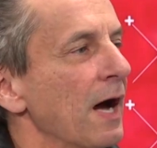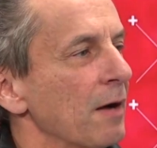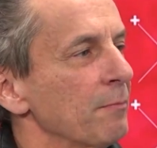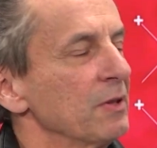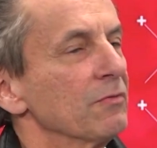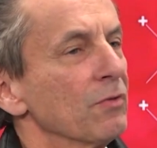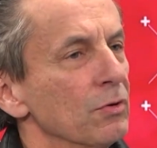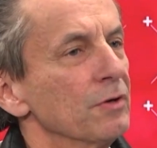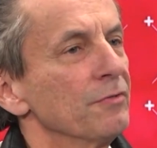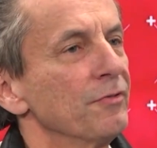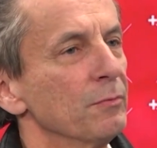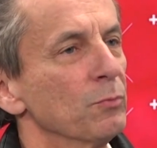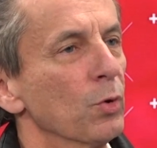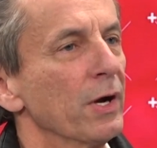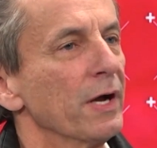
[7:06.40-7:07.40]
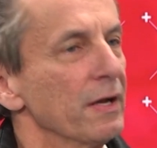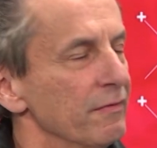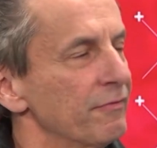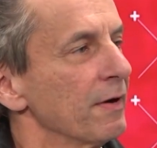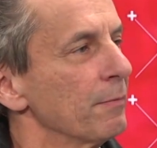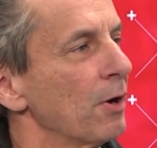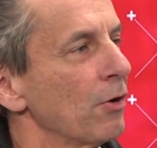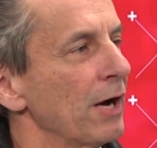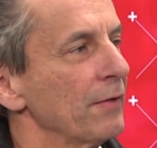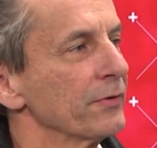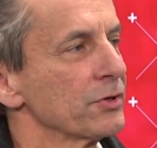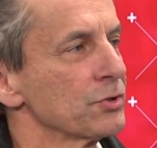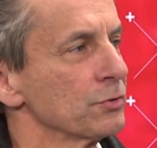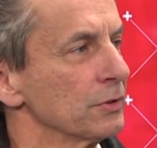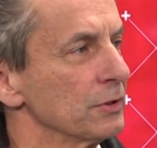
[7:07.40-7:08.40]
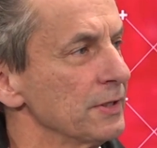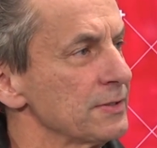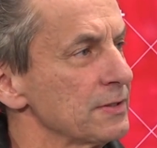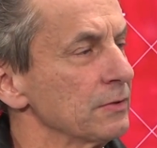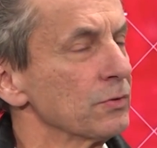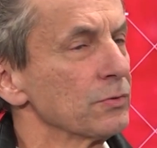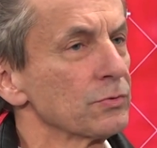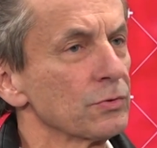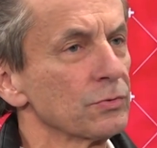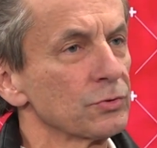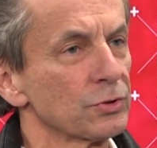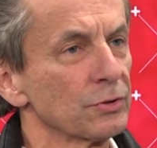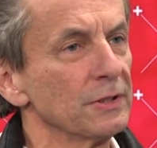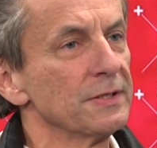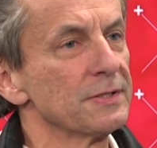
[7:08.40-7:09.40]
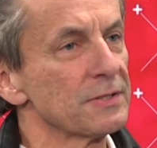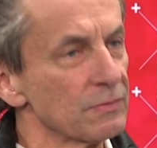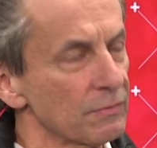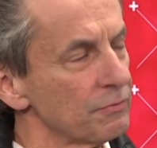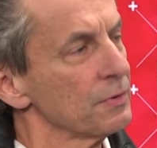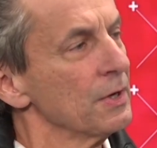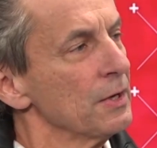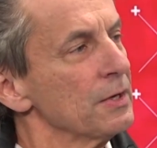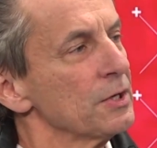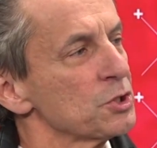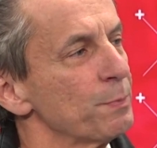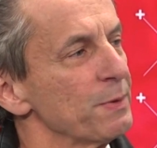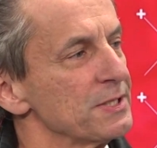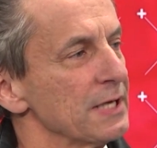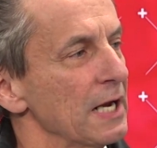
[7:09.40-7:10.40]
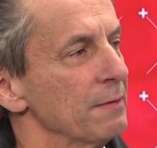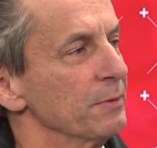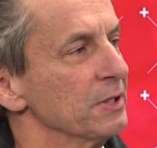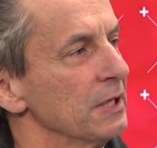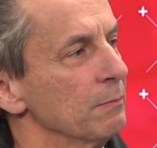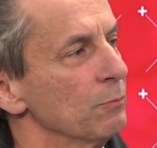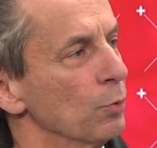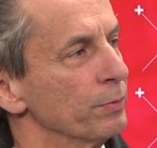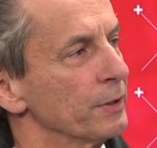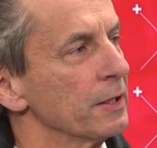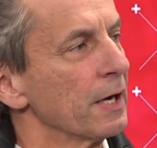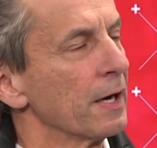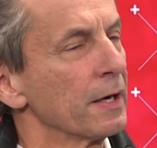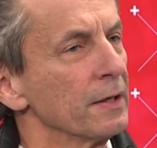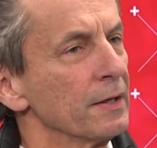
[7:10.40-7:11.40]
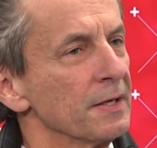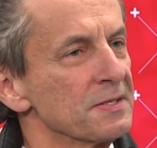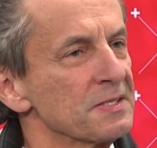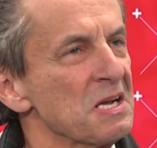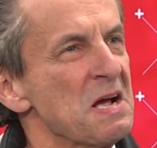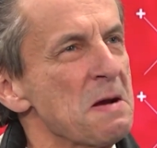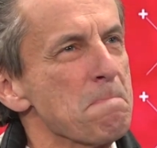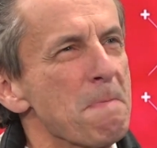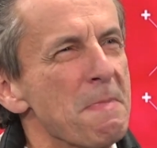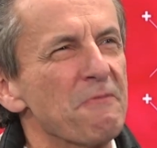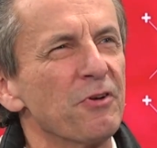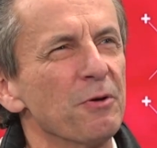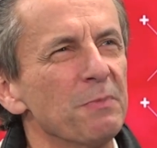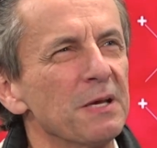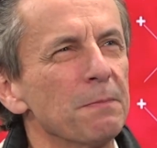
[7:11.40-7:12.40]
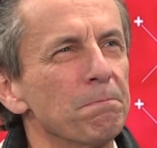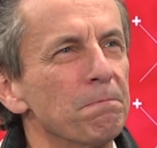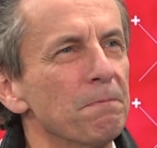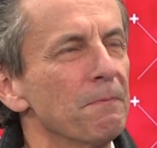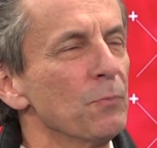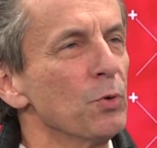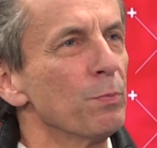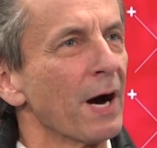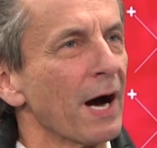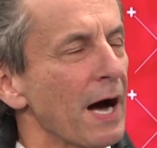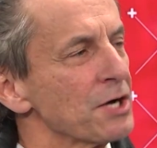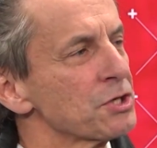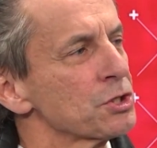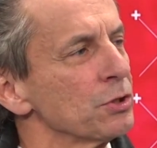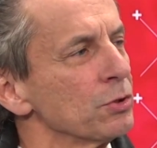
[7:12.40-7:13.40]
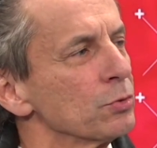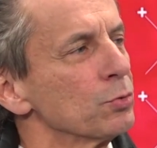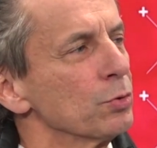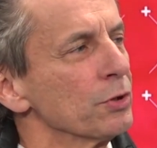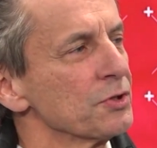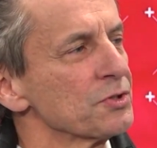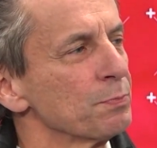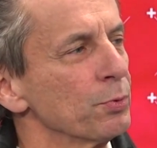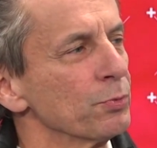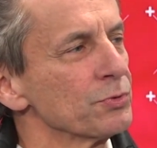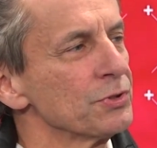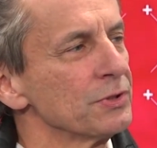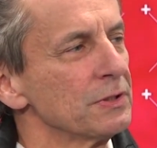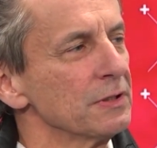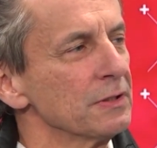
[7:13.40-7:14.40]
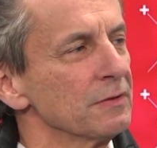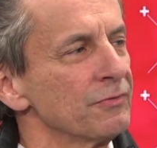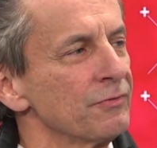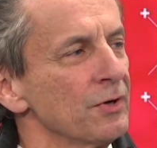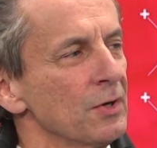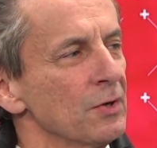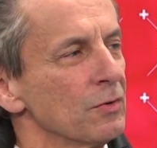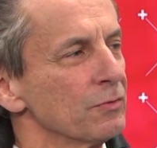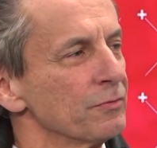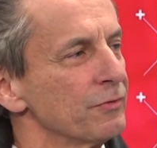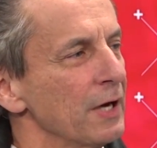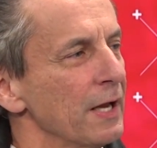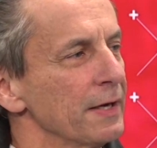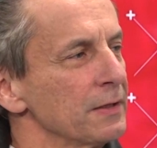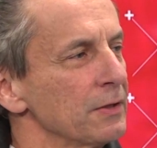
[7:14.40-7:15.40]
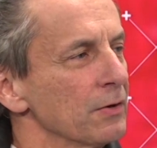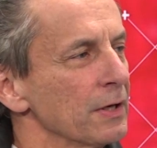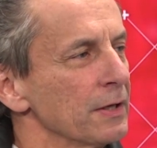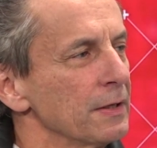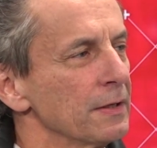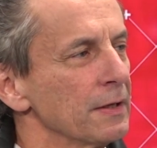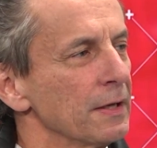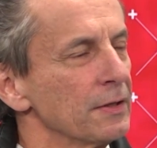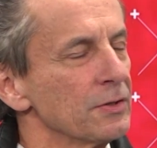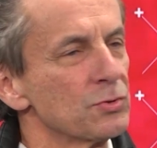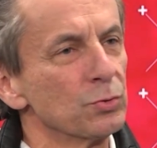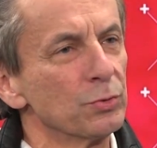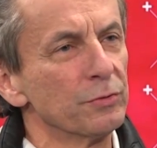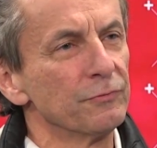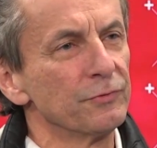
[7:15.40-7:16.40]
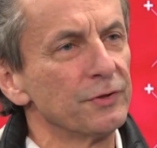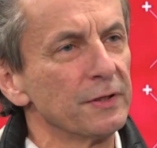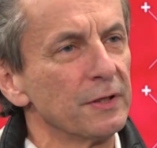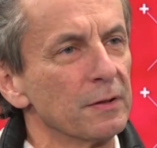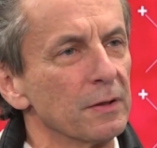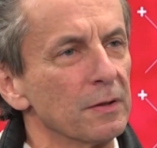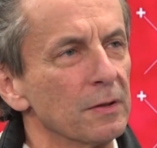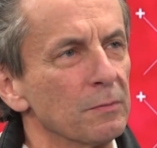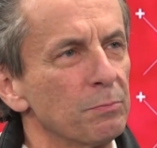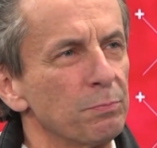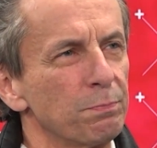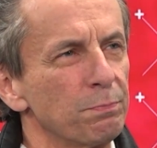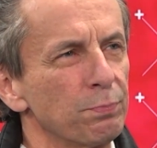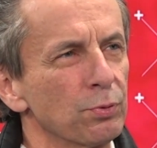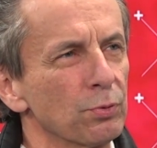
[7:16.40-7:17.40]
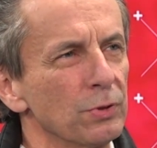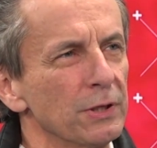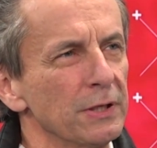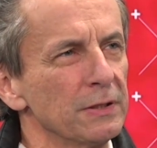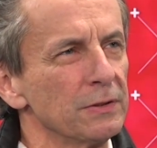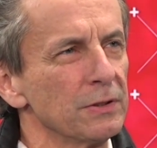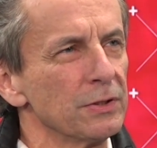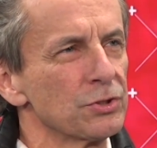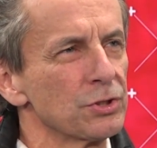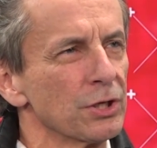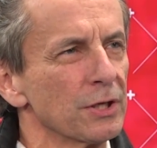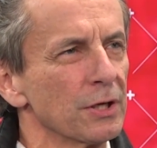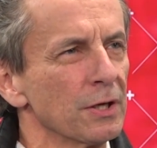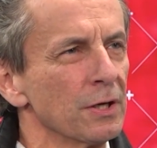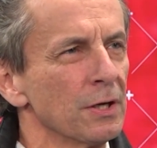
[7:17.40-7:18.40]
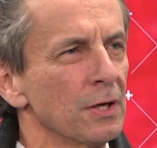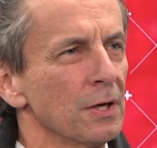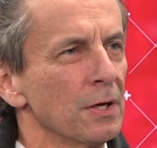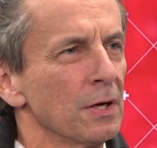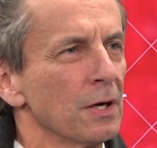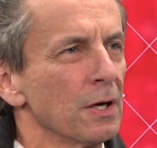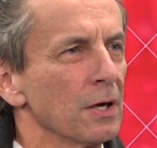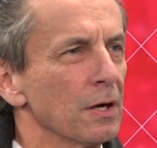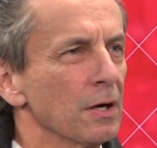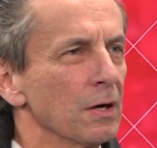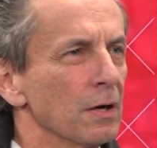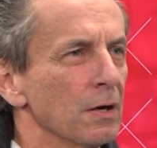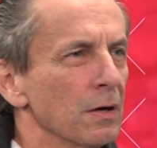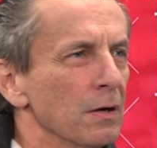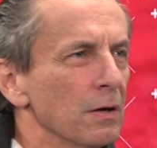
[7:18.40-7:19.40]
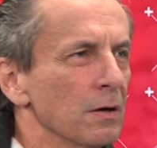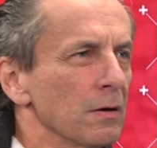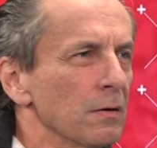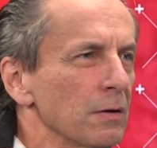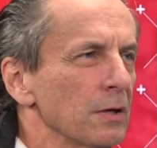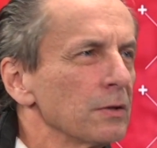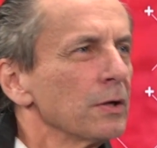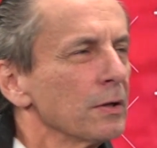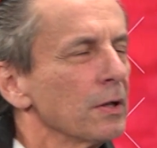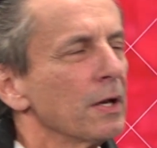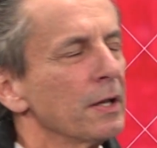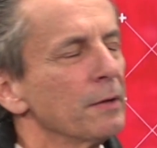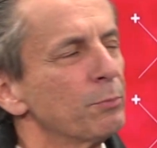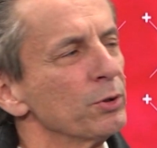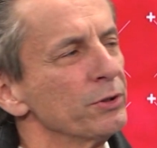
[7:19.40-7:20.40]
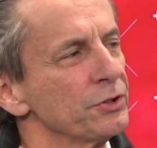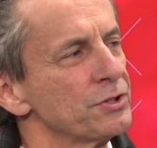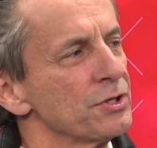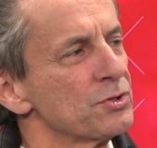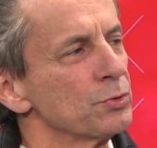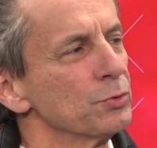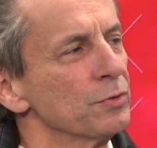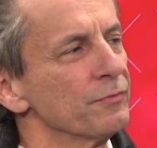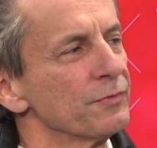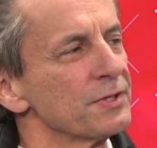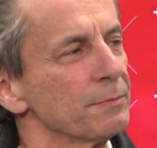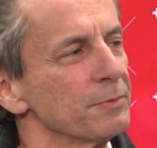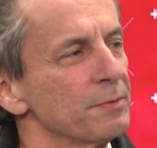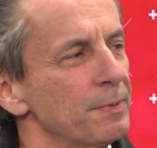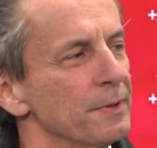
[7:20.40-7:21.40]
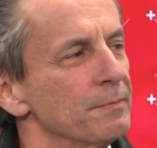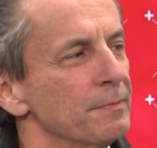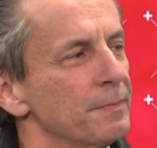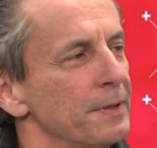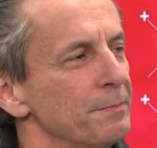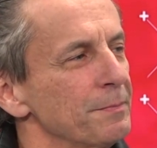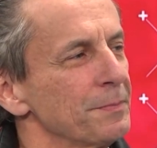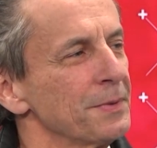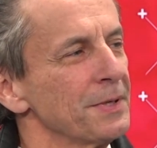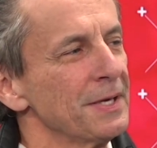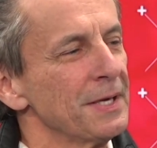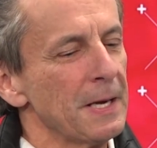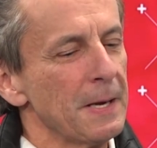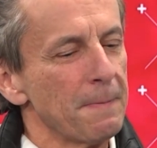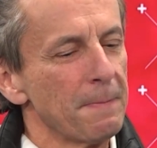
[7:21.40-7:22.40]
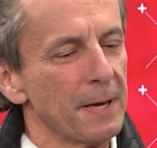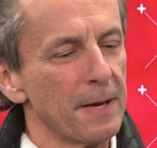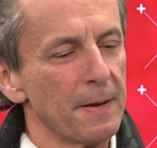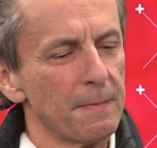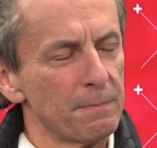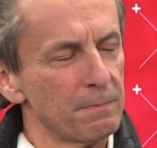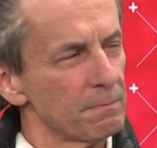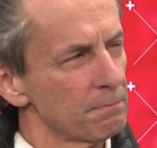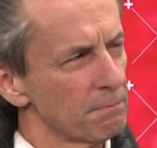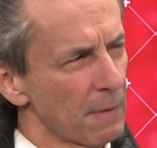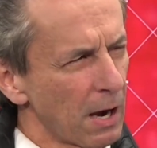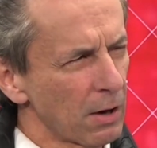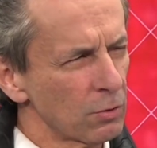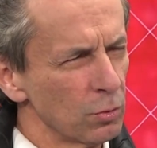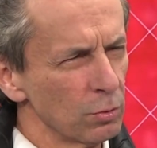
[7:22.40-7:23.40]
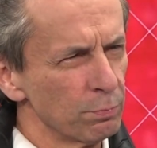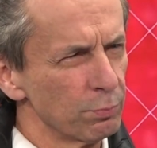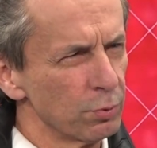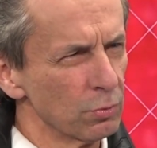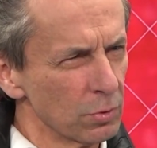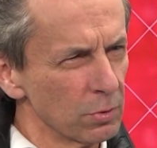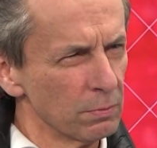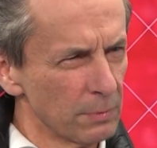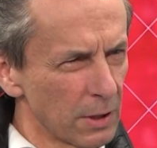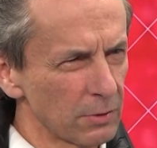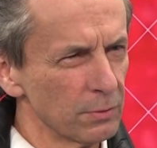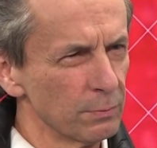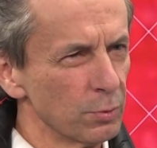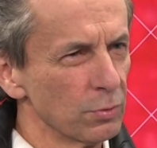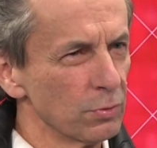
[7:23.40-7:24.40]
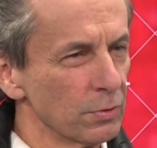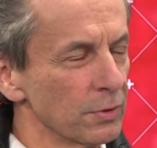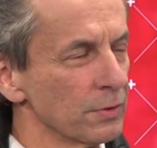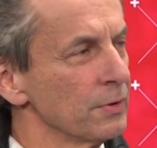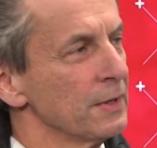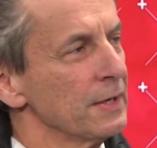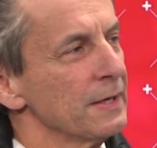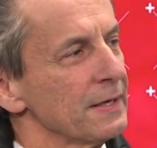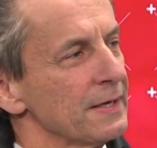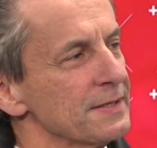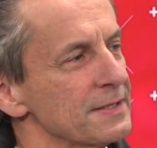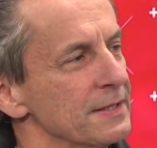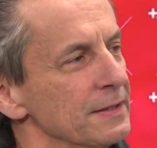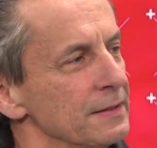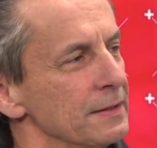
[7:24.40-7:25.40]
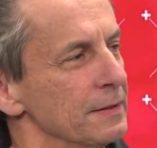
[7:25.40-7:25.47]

Armin Wolf im ORF, aber auch andere Journalisten und Journalisten speziell mit ihm umgegangen ist. Für mich ein überraschend und durchaus positiv und vielleicht auch eine, eine zukünftige äh, politische, äh, eine, eine, politische Zukunft habe ich beim, beim bei Marco Pogo, Marco Pogo gesehen,